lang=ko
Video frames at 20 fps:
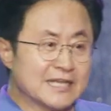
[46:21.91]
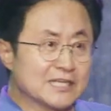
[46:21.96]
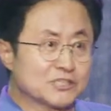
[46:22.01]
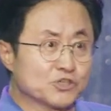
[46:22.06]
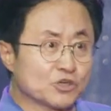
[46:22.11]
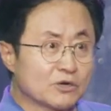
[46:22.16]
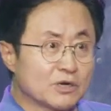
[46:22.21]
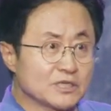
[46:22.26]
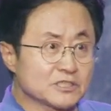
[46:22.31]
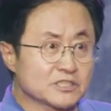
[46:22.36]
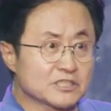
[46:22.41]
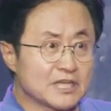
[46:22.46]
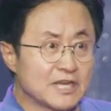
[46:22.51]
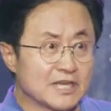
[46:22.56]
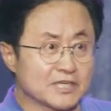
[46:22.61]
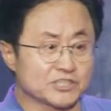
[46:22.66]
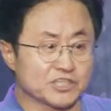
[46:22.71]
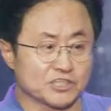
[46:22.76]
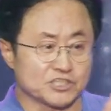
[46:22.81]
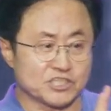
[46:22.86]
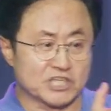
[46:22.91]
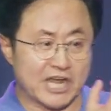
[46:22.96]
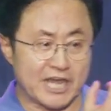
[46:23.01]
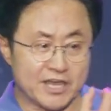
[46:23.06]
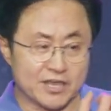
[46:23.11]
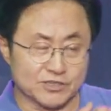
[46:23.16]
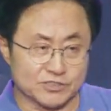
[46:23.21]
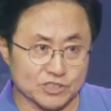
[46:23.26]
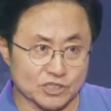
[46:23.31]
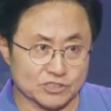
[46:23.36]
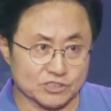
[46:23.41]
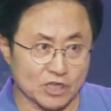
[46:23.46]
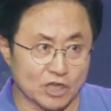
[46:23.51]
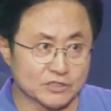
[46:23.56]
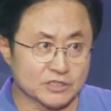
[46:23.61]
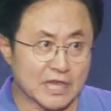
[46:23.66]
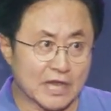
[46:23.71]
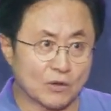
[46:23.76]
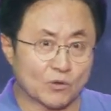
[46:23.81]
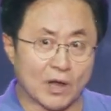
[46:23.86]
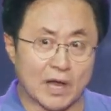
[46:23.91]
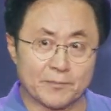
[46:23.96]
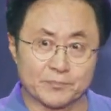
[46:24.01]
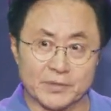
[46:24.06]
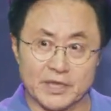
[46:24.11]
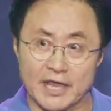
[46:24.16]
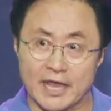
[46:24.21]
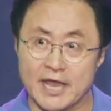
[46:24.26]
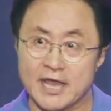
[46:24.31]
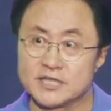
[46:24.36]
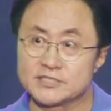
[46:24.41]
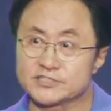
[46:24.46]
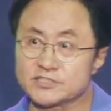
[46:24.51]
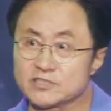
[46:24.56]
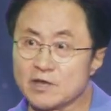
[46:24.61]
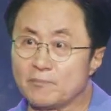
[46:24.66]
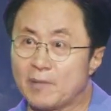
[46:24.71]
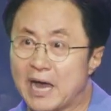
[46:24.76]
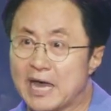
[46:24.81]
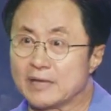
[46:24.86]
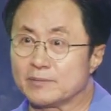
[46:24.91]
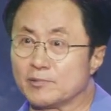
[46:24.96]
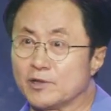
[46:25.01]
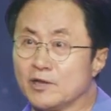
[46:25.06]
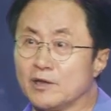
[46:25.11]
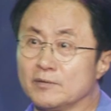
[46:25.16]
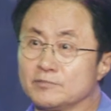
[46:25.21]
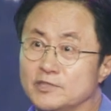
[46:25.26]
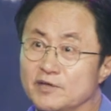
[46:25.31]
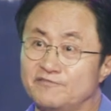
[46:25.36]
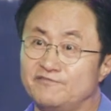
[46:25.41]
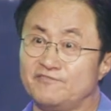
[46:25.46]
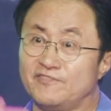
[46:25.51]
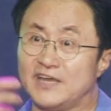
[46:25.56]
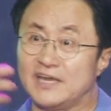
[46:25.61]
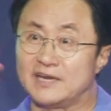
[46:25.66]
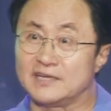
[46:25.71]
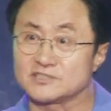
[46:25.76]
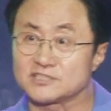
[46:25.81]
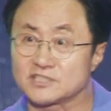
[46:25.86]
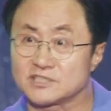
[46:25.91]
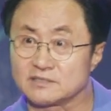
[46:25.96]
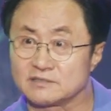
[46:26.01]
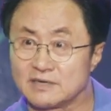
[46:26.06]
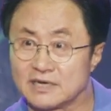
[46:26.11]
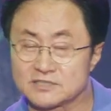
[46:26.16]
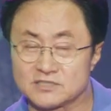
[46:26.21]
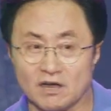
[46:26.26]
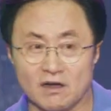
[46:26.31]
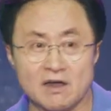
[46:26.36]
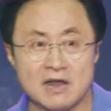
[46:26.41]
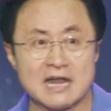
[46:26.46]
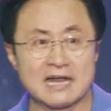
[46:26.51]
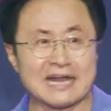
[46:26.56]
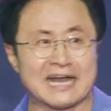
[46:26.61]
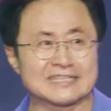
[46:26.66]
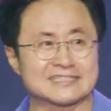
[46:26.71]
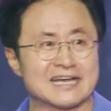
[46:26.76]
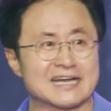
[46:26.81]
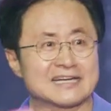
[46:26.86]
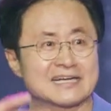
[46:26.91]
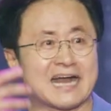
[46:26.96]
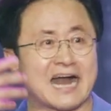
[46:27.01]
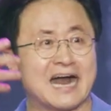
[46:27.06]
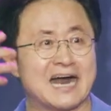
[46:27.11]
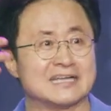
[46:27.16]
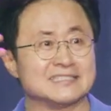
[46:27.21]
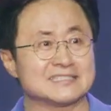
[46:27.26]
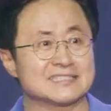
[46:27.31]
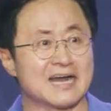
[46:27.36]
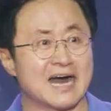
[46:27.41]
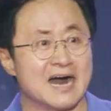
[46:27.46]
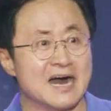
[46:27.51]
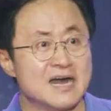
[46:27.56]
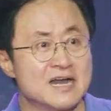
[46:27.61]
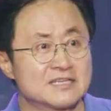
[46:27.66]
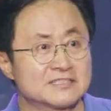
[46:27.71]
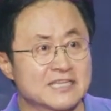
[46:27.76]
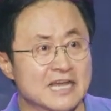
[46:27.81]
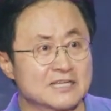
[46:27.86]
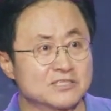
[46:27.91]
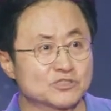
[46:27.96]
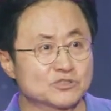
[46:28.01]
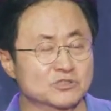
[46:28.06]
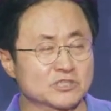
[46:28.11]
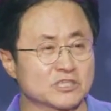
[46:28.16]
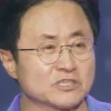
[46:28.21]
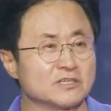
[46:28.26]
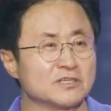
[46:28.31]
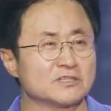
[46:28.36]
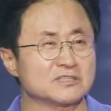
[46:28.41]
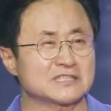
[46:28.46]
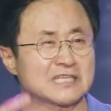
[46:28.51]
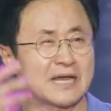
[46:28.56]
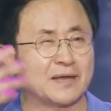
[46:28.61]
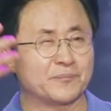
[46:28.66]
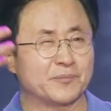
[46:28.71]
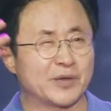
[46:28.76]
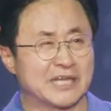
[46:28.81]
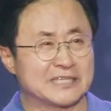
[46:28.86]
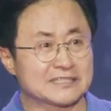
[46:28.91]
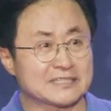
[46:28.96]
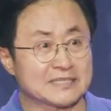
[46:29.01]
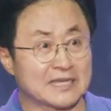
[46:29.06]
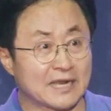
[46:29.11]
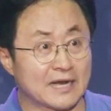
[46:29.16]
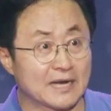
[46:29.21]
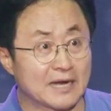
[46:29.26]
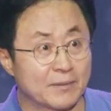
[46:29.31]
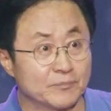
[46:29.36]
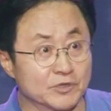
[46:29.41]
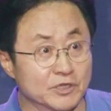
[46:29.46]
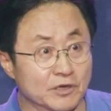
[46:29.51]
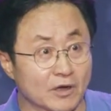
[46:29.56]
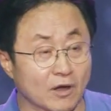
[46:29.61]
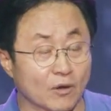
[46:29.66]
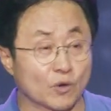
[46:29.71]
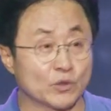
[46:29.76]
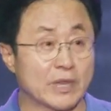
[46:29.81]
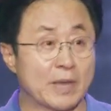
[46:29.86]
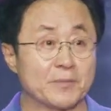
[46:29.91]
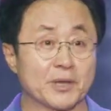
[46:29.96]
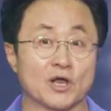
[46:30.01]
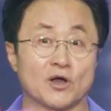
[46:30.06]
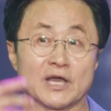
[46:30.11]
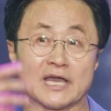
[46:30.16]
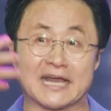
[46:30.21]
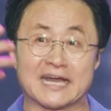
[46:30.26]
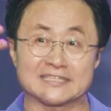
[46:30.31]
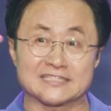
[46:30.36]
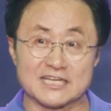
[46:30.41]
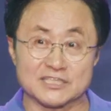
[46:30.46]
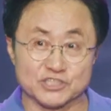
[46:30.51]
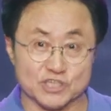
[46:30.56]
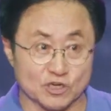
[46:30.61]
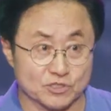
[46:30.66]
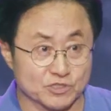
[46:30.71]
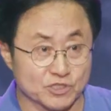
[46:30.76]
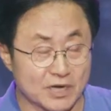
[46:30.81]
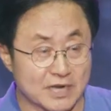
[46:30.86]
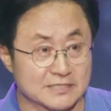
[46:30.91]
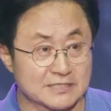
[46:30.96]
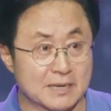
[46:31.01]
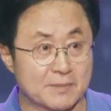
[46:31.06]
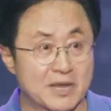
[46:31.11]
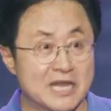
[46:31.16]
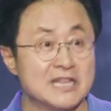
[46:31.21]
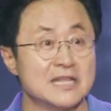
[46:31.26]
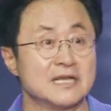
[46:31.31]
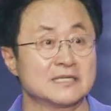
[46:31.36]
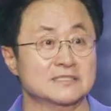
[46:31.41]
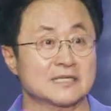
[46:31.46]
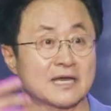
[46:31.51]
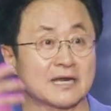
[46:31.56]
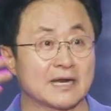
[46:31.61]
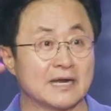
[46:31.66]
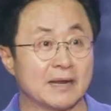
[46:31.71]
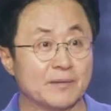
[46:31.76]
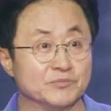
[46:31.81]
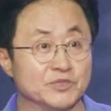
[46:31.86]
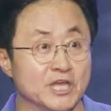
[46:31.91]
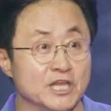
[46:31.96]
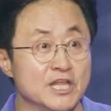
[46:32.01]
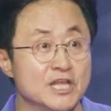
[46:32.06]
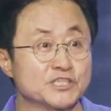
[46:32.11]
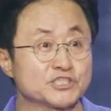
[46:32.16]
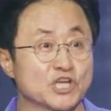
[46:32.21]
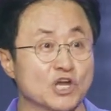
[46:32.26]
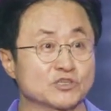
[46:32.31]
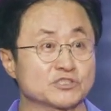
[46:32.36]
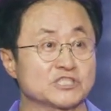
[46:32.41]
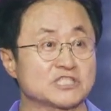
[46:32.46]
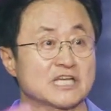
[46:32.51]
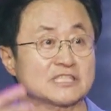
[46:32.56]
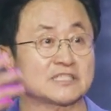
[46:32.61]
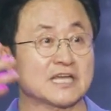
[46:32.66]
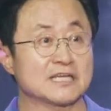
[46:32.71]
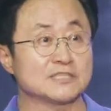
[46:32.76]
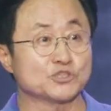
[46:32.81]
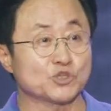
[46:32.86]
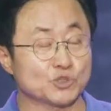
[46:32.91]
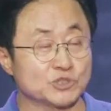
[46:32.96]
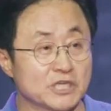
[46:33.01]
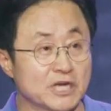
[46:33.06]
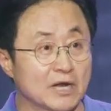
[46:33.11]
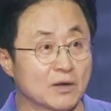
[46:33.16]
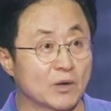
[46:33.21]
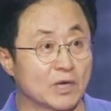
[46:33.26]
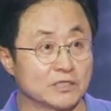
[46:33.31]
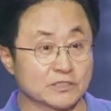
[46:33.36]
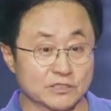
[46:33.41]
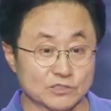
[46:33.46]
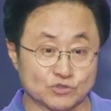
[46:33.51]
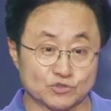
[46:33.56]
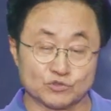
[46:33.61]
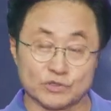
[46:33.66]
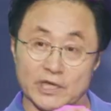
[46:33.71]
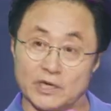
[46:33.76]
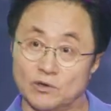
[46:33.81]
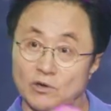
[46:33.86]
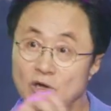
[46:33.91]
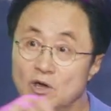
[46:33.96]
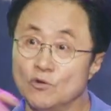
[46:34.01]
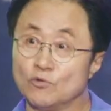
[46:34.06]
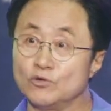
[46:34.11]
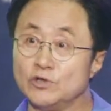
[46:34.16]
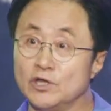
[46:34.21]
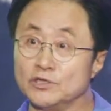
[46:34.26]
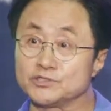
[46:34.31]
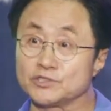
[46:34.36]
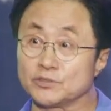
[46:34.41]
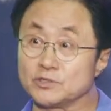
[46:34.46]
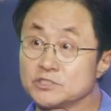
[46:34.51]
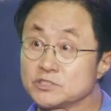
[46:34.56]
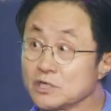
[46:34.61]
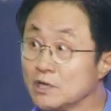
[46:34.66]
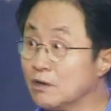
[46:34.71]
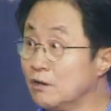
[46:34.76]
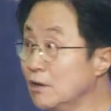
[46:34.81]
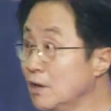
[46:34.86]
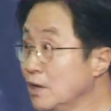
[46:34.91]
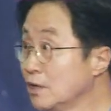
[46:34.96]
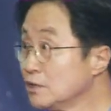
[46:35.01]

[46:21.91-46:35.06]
Natural selection, 자연적 선택과 함께 Survival of the fittest, 그래서 가장 강한 자, 생, 그 자만 살아남는 것, 그 다음에 거기에 가장 적절한 자만 살아남는 적자 생존이라고 하는 그 두 개로 올려지고 있어요.